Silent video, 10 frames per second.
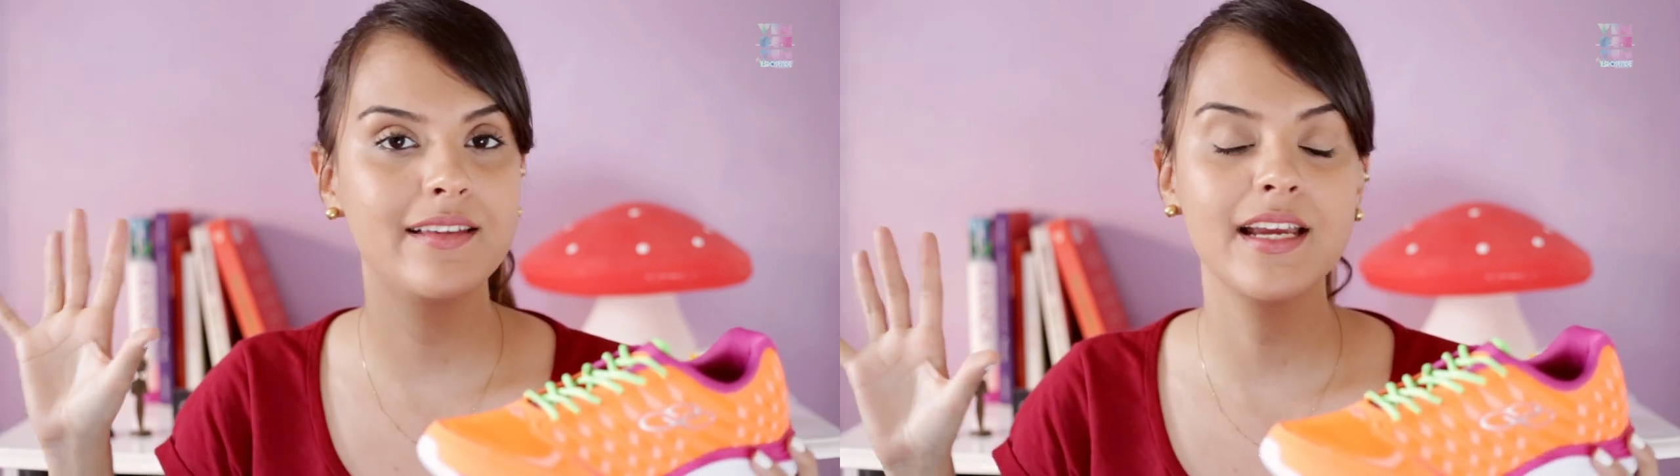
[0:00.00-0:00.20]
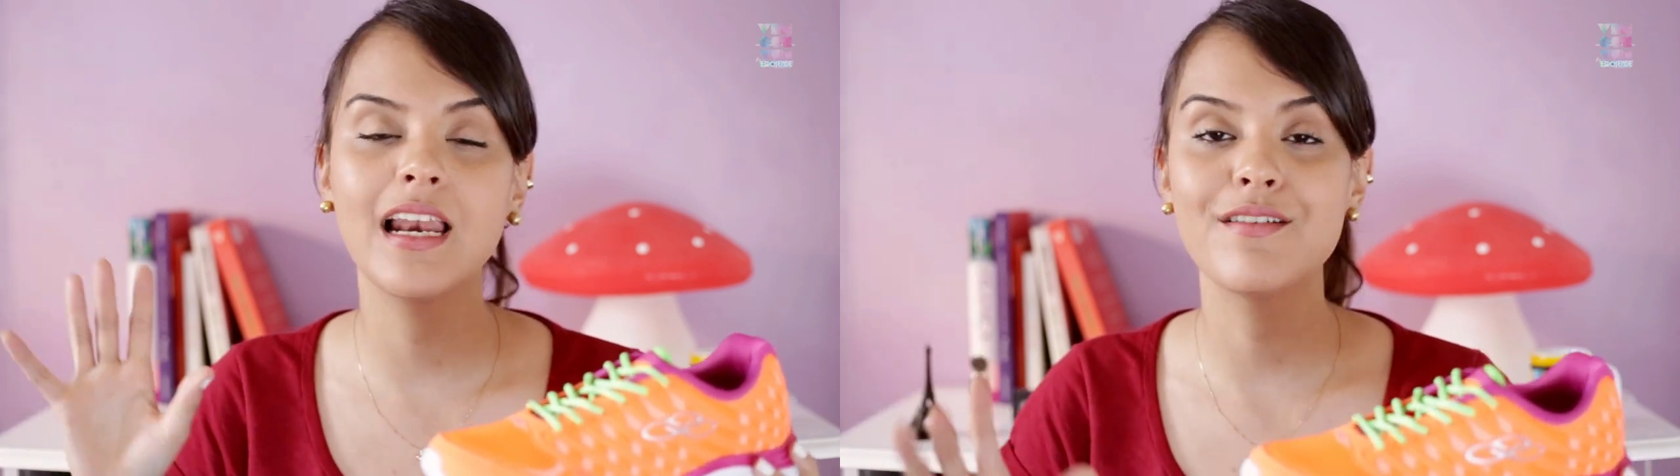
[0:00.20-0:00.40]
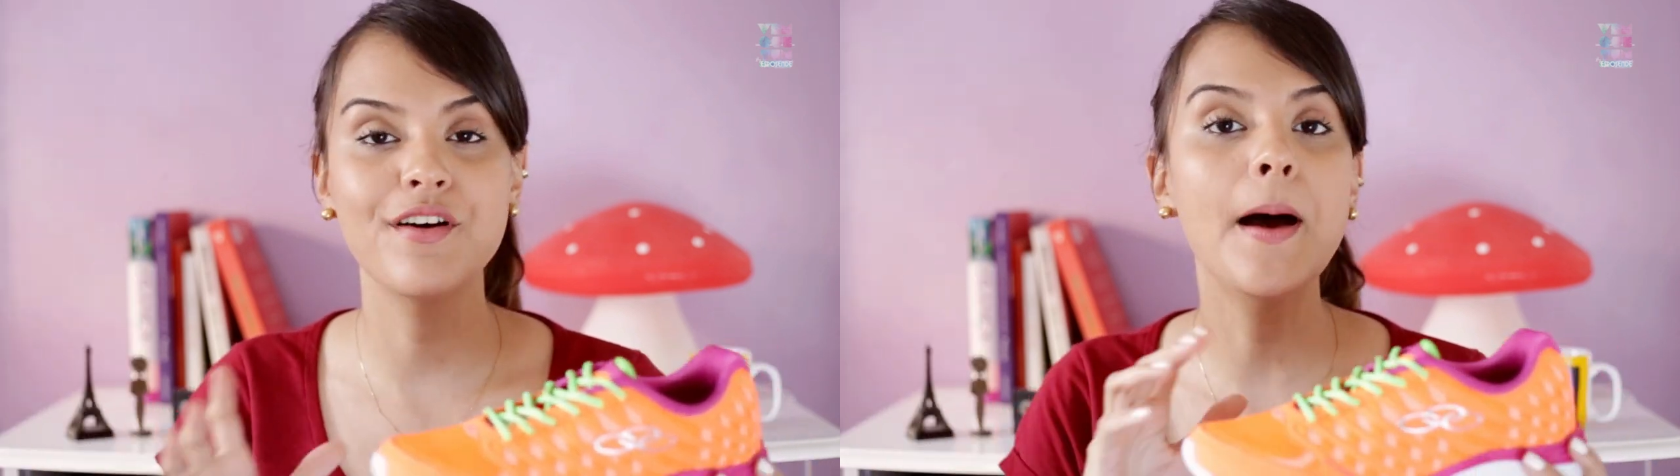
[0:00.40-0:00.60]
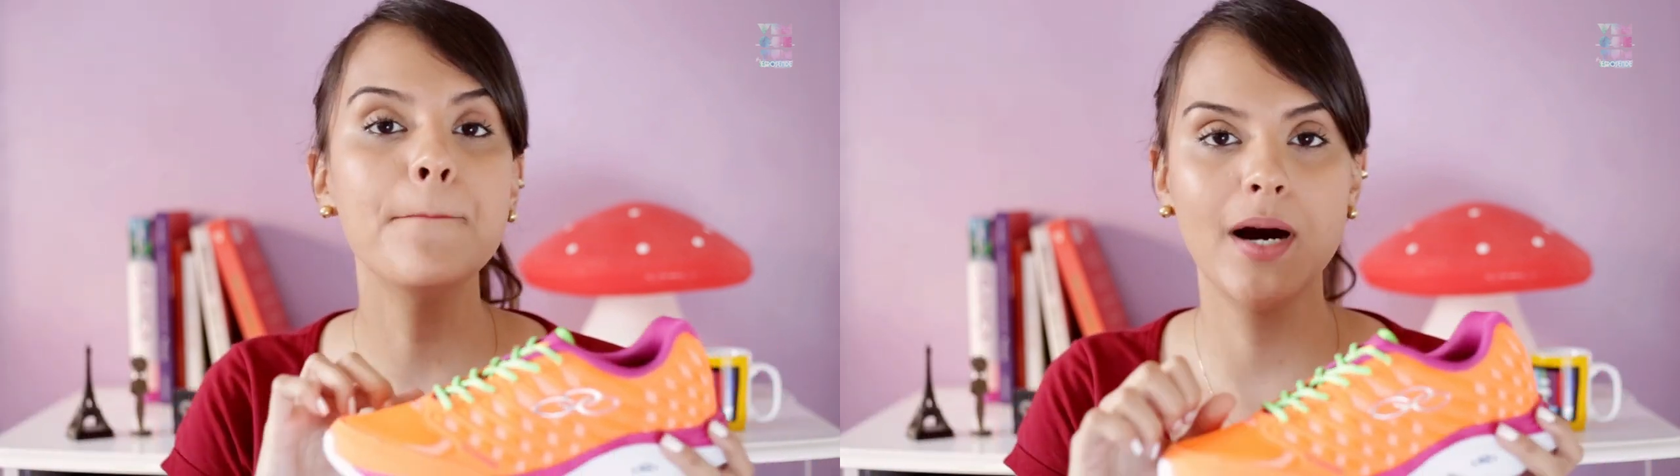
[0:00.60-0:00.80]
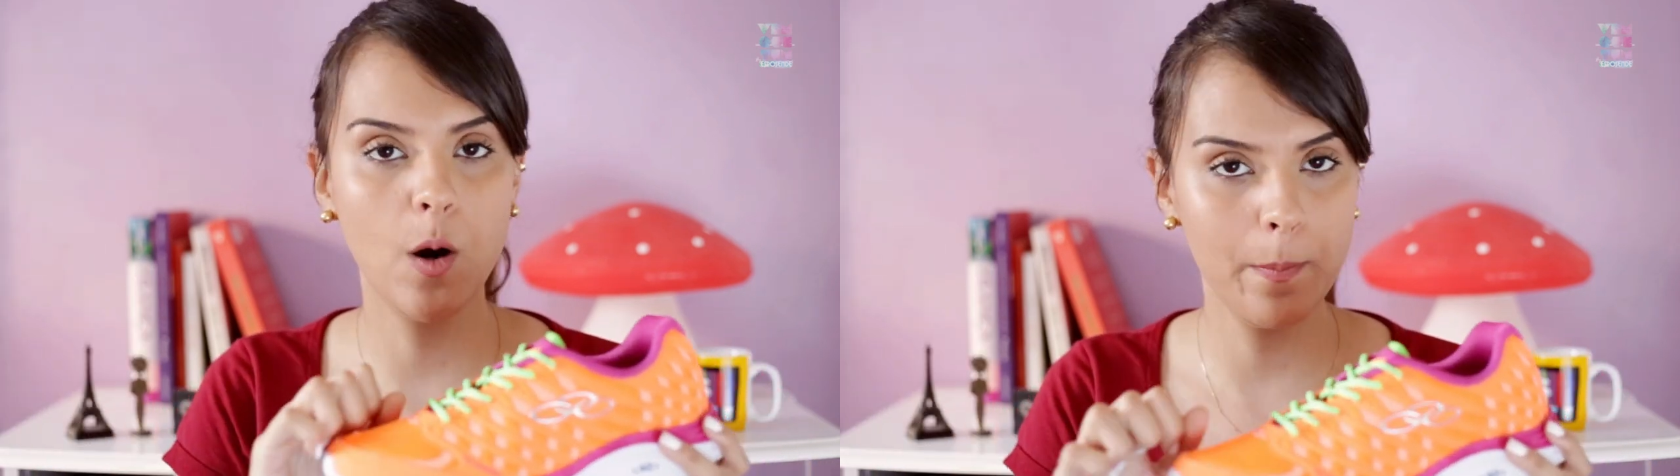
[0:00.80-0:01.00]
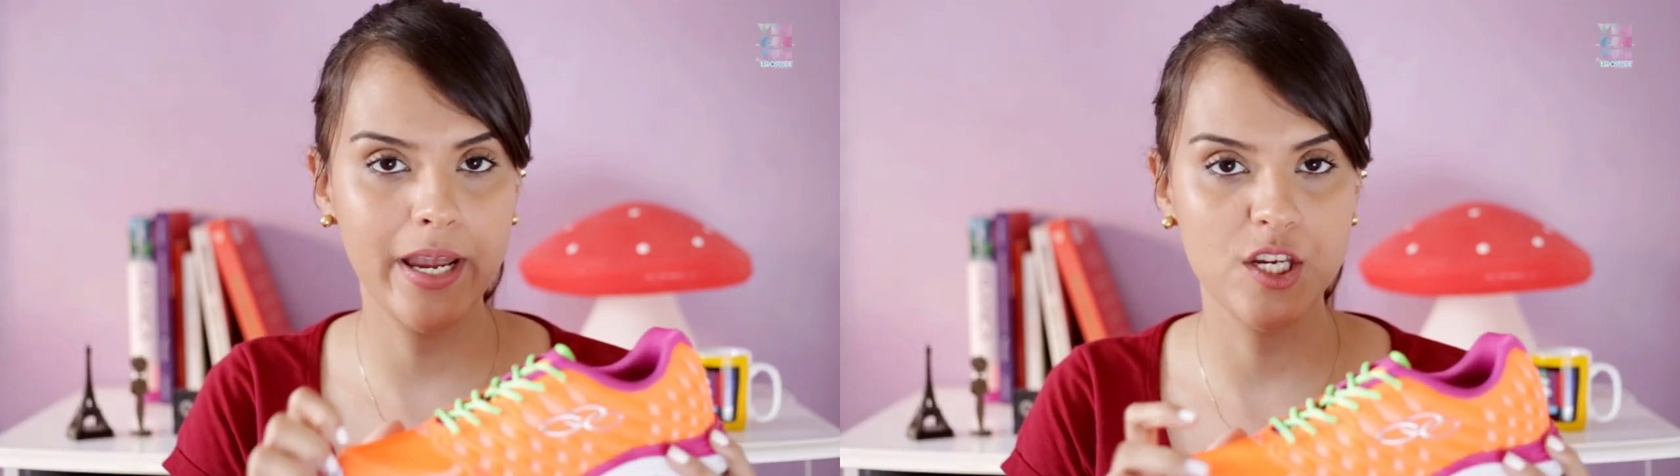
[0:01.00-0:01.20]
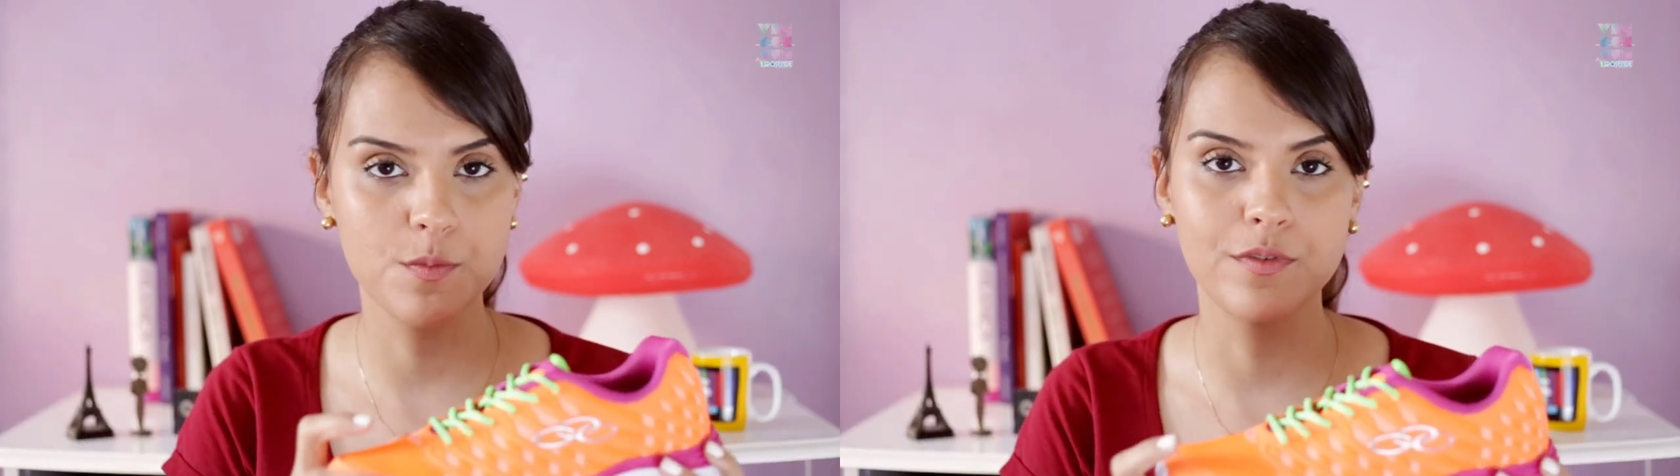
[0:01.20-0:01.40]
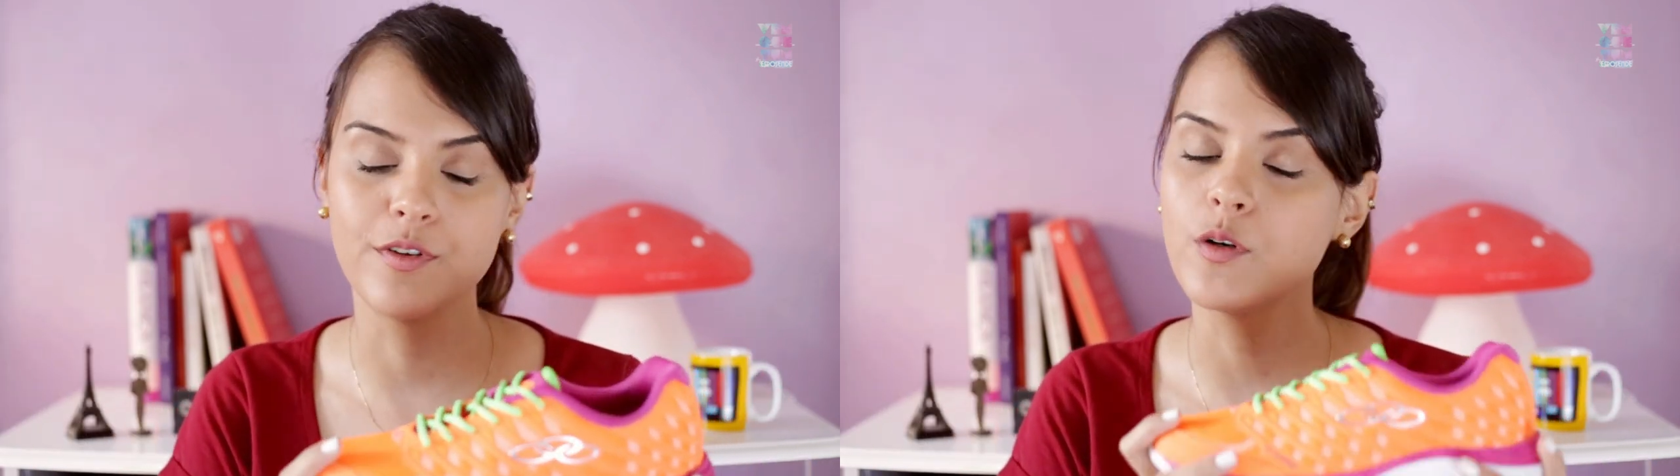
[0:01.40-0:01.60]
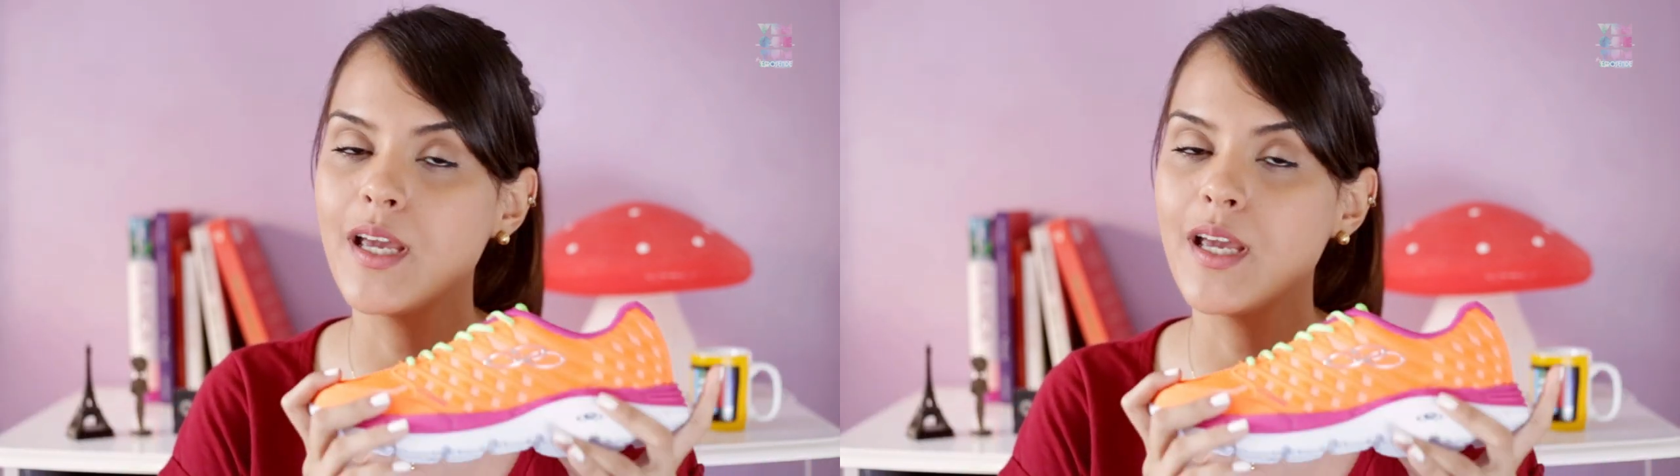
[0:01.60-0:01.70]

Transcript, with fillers: tem que lavar a mão mesmo, viu?